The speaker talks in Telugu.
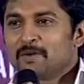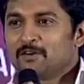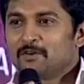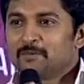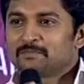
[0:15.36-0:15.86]
మనం
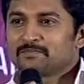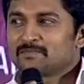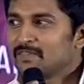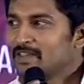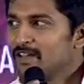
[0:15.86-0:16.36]

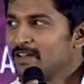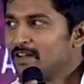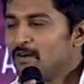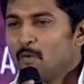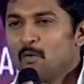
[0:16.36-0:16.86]

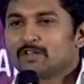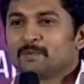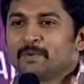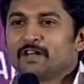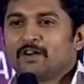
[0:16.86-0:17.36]
ఓవర్ ద
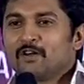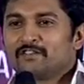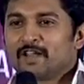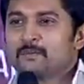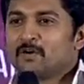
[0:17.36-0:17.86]
పీరియడ్ ఆఫ్
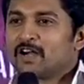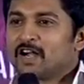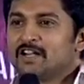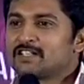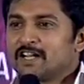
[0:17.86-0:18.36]
టైం ఒక
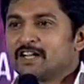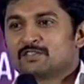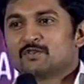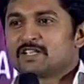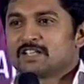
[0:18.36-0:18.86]
కల్ట్ స్టేటస్
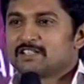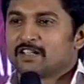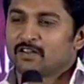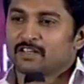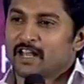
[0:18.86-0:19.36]
వచ్చేసిన
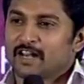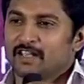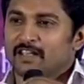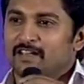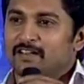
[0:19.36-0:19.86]
తర్వాత
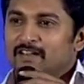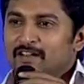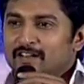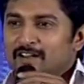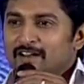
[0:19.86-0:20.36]
దాన్ని
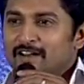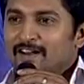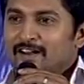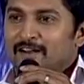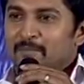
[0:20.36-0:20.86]

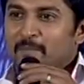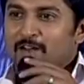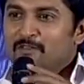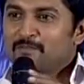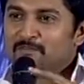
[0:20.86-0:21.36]

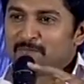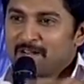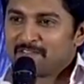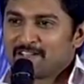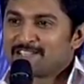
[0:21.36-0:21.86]
మనం
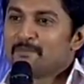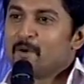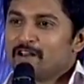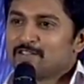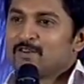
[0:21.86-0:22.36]
మన ఫస్ట్ డే
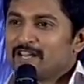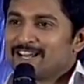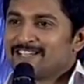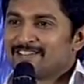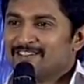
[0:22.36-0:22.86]
మార్నింగ్ షోకి
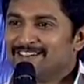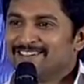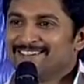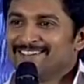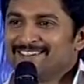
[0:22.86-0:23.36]
రీచ్ అవ్వాలి
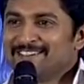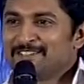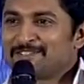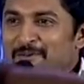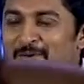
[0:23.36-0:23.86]

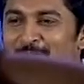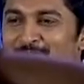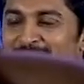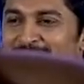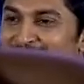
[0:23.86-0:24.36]
సో
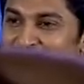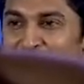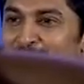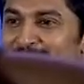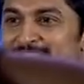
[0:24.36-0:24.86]
అది చాలా
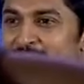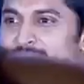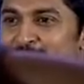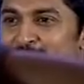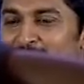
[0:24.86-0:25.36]
పెద్ద
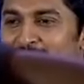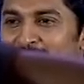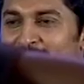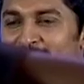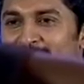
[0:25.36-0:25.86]
ఛాలెంజ్ కూడా
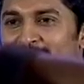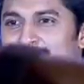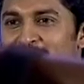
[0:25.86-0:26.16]
అండ్